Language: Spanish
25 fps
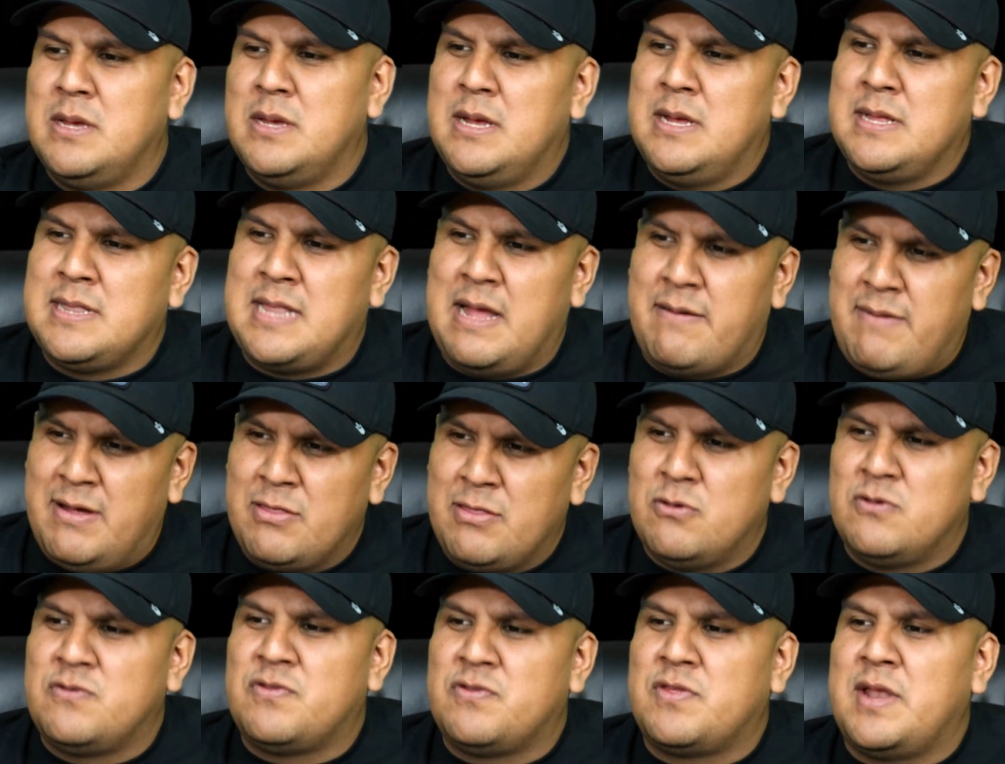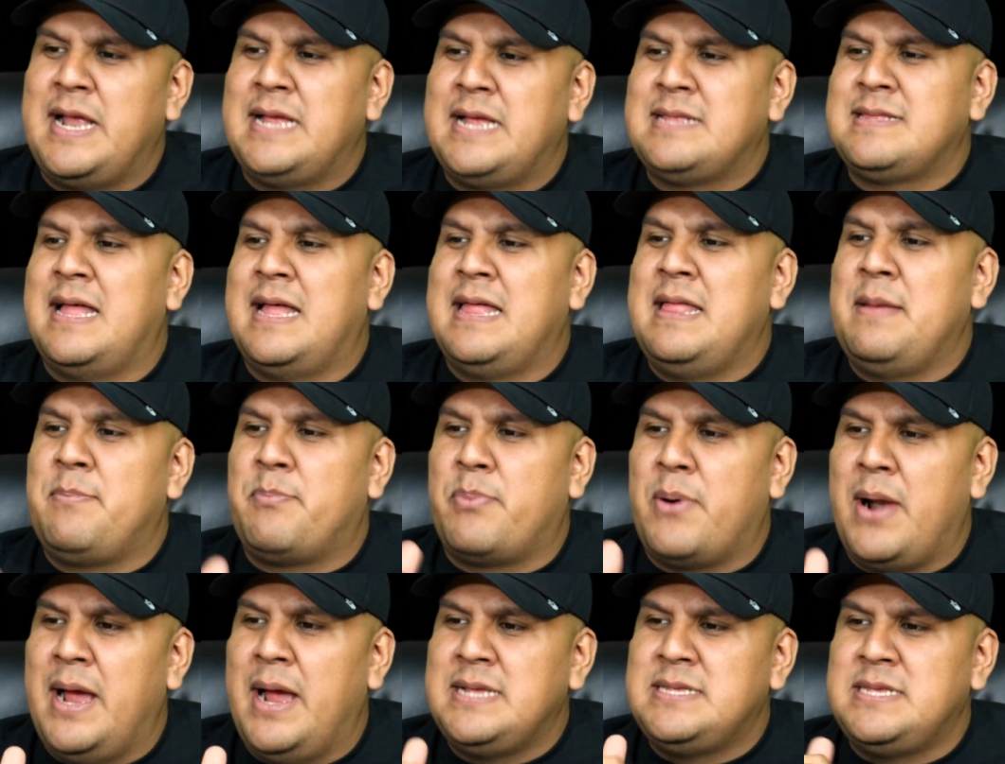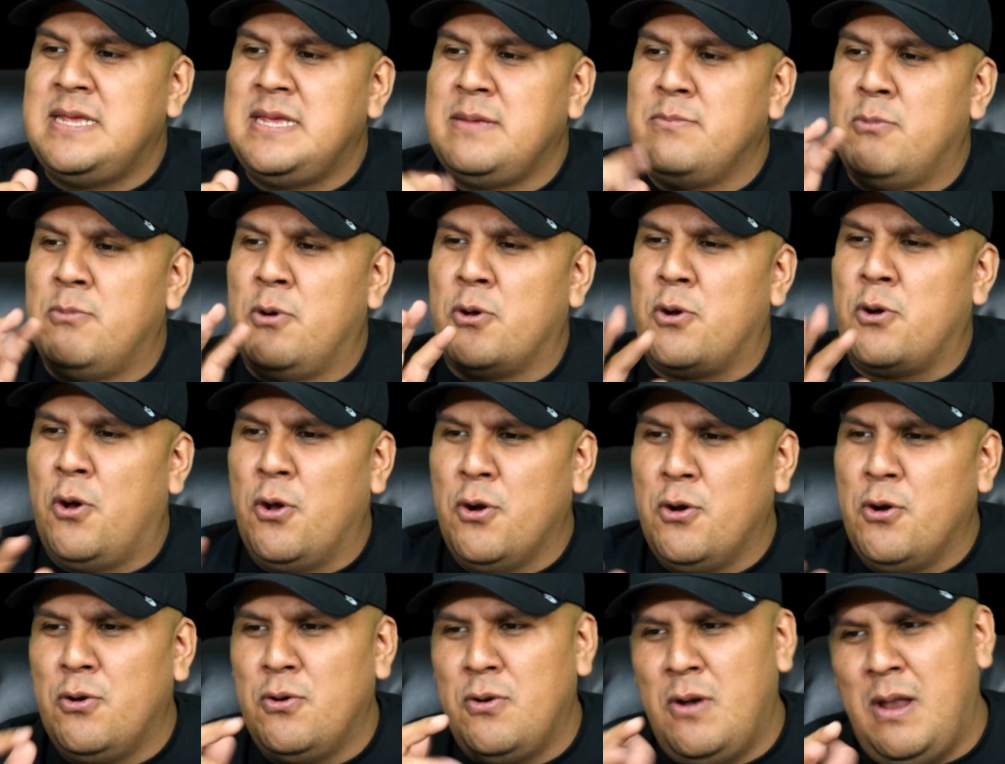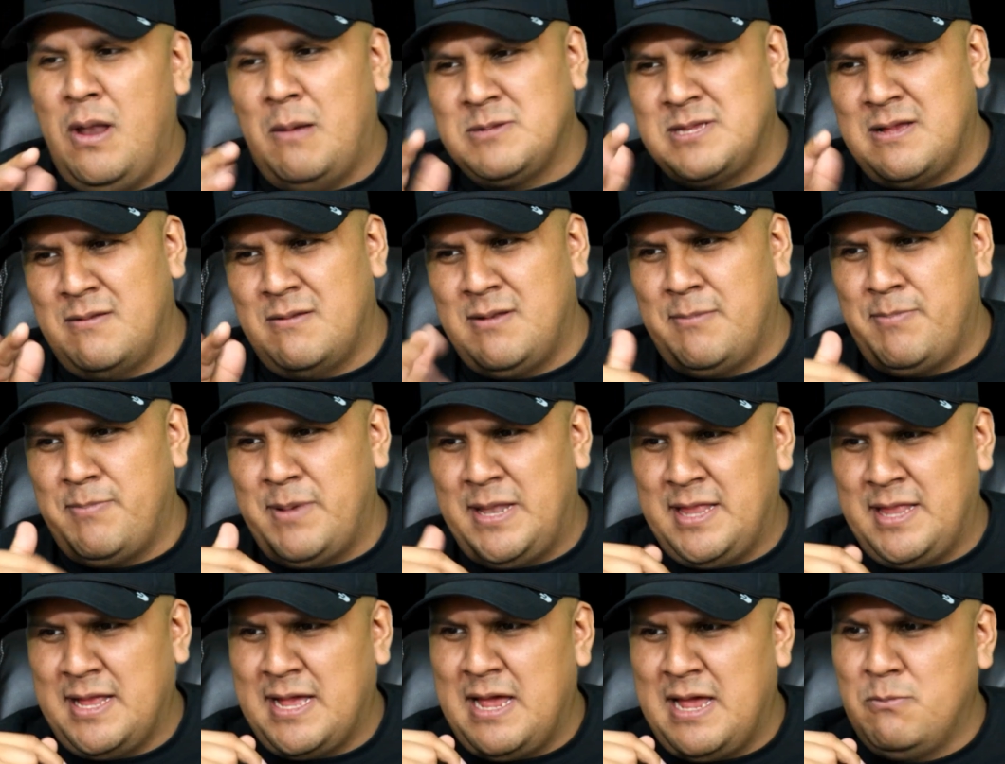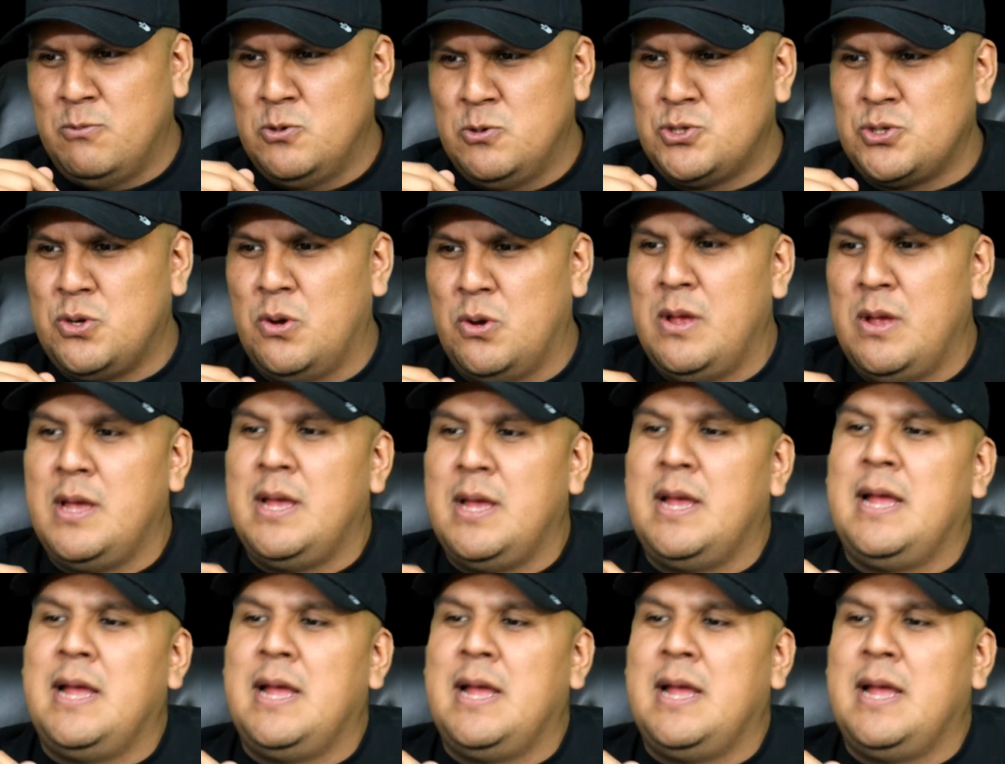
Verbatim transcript: Estaban dos tres. la de Price y Morono. No la vamos a platicar mucho.